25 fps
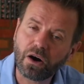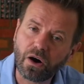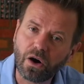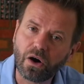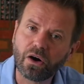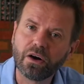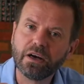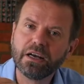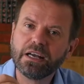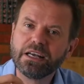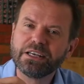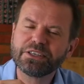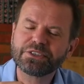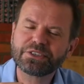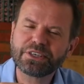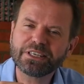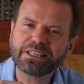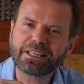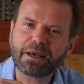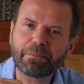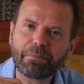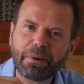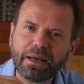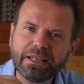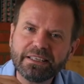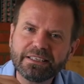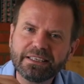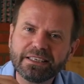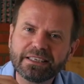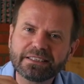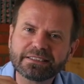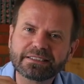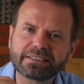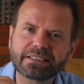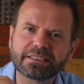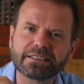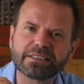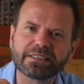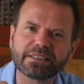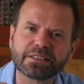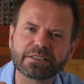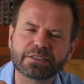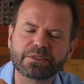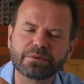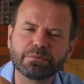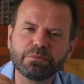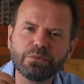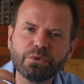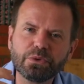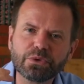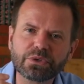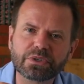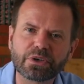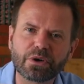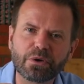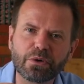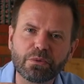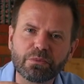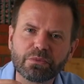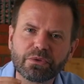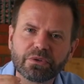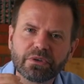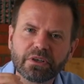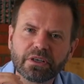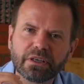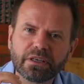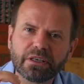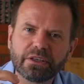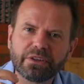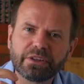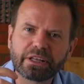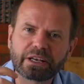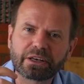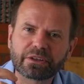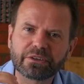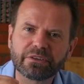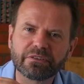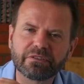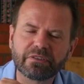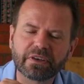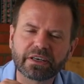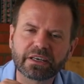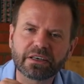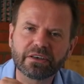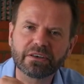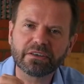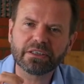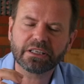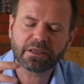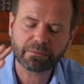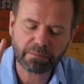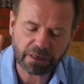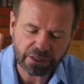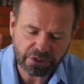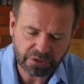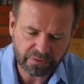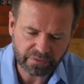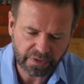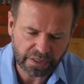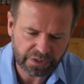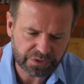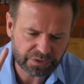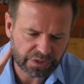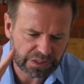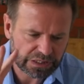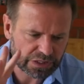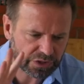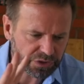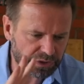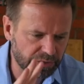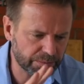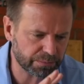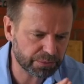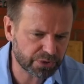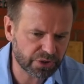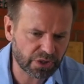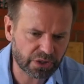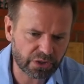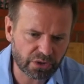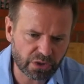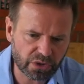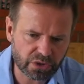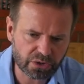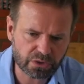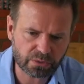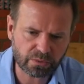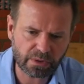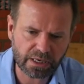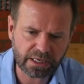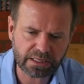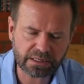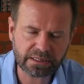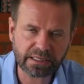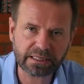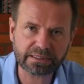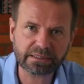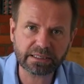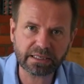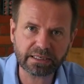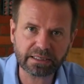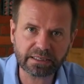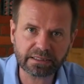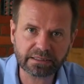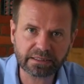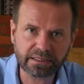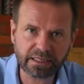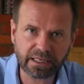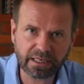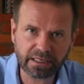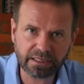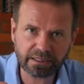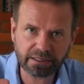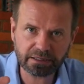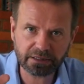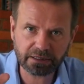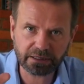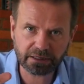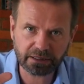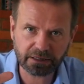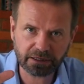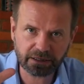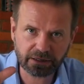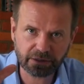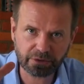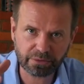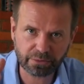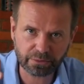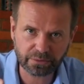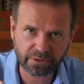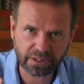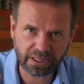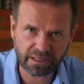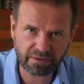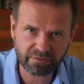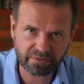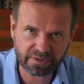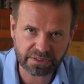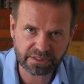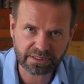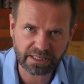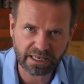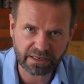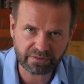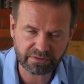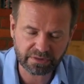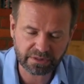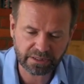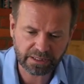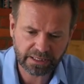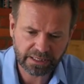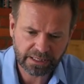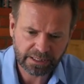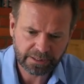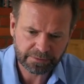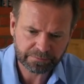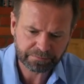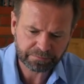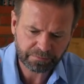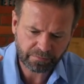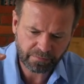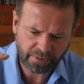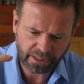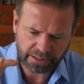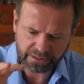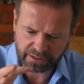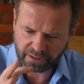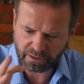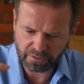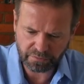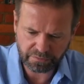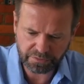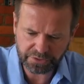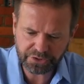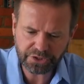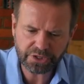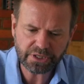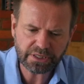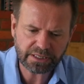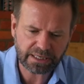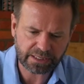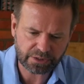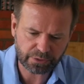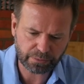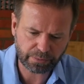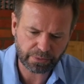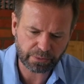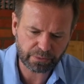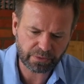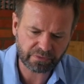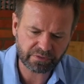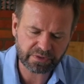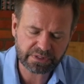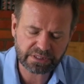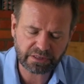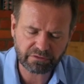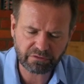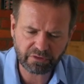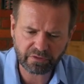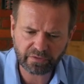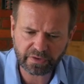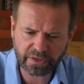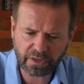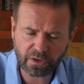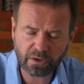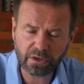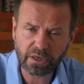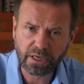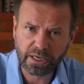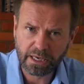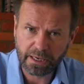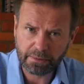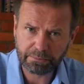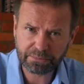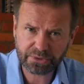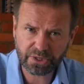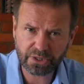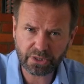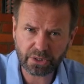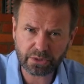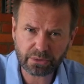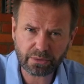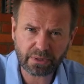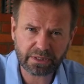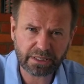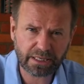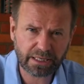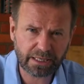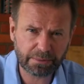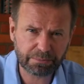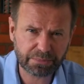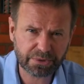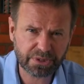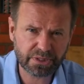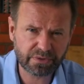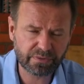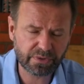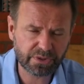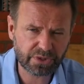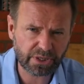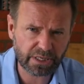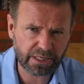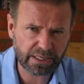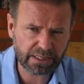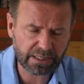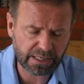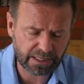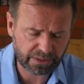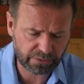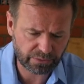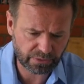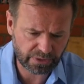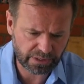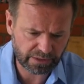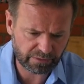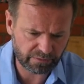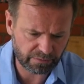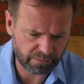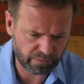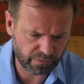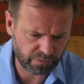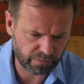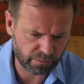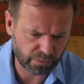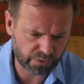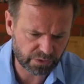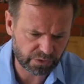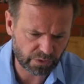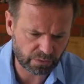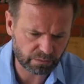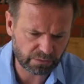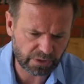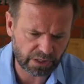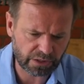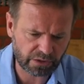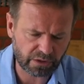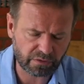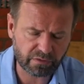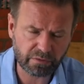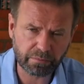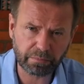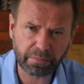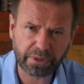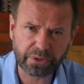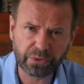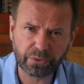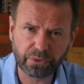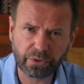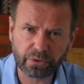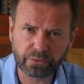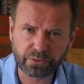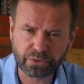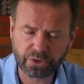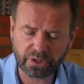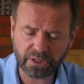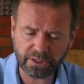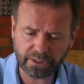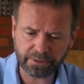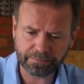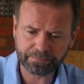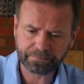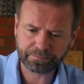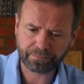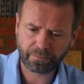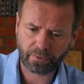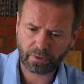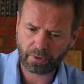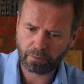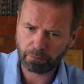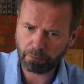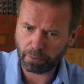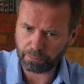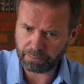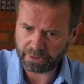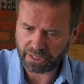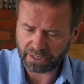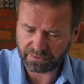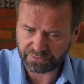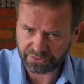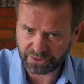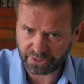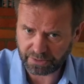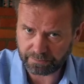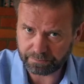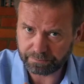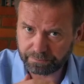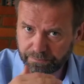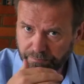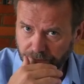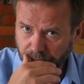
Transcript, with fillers: O, czyli ta pani jest z Muzeum e, Narodowego i ma się wrażenie, że przeniosła na teren tej e, krótkiej wystawy, tego wycinka zupełnie wystawowego, przeniosła takie przyzwyczajenia, które w Muzeum Narodowym panują, czyli po pierwsze